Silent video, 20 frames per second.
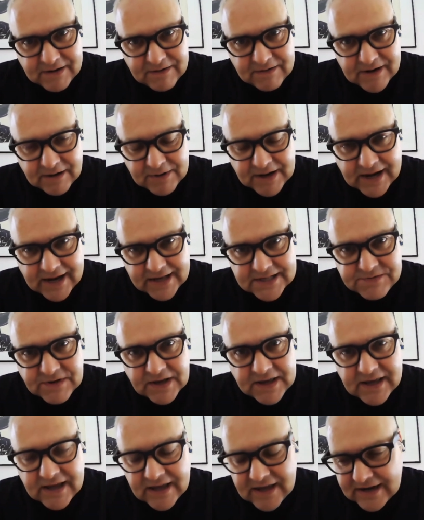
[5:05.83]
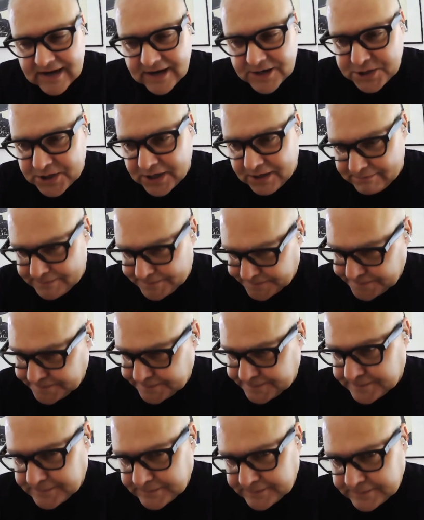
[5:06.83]
mhm. äh, in, am Kreisverkehr in Aschheim.
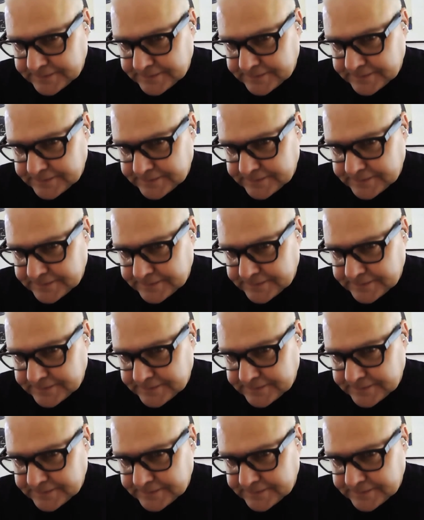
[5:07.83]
